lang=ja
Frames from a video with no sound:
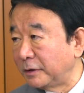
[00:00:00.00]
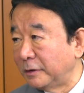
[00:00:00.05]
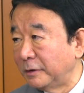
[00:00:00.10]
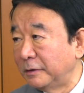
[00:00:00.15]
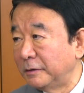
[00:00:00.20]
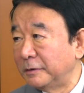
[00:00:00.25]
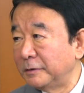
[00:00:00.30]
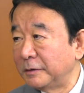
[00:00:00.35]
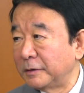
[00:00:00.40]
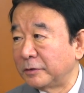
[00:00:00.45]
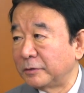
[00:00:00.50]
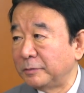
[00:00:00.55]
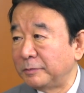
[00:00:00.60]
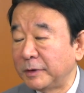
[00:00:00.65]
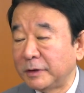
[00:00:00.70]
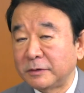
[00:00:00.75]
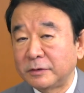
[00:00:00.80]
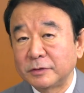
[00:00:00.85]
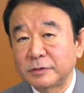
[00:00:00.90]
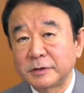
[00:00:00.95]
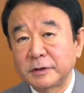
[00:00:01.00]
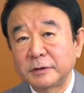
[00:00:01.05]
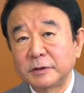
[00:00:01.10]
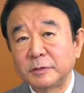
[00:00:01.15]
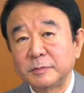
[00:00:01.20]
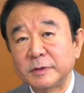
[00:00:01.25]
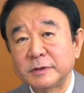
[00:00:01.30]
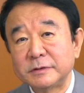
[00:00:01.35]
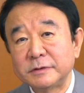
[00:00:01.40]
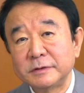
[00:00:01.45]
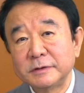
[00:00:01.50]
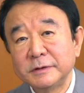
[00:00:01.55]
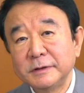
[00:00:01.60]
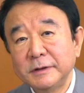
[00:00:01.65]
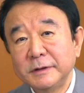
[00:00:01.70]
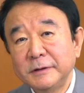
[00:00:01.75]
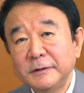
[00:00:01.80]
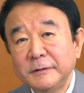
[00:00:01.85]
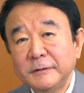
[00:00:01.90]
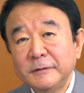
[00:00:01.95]
勉強されてます。そう
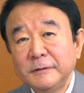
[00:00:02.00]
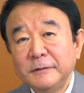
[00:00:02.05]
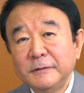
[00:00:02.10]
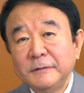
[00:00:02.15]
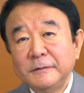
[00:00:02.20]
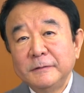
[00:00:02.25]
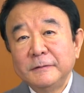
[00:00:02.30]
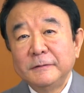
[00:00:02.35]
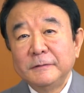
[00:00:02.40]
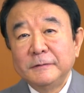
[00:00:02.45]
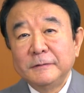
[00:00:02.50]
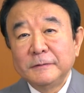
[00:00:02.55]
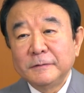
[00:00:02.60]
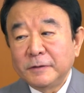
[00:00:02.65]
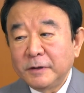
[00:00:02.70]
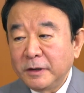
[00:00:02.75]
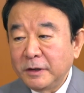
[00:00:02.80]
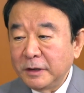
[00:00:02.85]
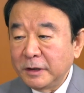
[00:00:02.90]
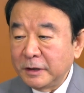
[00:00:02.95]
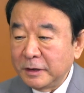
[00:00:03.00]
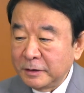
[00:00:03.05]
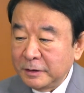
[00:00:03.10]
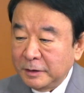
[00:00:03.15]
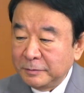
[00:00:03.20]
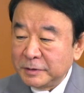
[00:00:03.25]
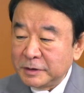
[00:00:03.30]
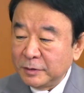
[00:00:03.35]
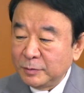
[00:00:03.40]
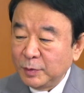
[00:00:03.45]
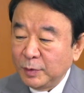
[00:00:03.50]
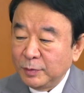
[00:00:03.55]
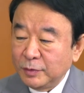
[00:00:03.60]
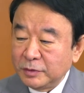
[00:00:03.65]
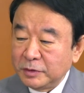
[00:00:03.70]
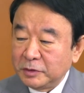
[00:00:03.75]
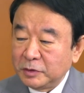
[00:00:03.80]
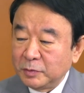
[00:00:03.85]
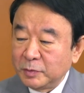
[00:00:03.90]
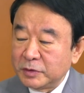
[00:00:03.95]
でしょうね。これは安倍さんも僕
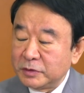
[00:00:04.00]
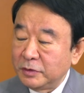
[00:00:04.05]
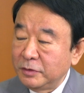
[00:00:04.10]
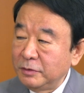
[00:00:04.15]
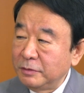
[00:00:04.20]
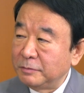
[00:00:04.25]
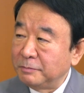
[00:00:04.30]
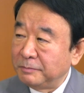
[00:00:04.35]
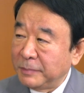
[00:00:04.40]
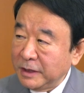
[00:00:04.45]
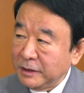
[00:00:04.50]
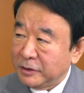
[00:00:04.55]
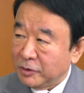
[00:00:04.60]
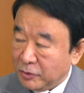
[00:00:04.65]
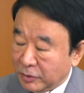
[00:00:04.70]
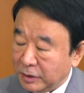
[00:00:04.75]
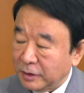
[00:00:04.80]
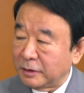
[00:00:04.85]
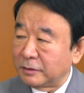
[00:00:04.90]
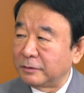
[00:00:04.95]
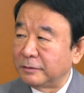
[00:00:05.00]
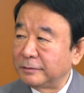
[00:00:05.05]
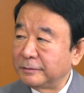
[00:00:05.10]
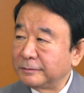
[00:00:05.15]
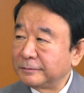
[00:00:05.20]
に言ってましたよ。勉強家だと。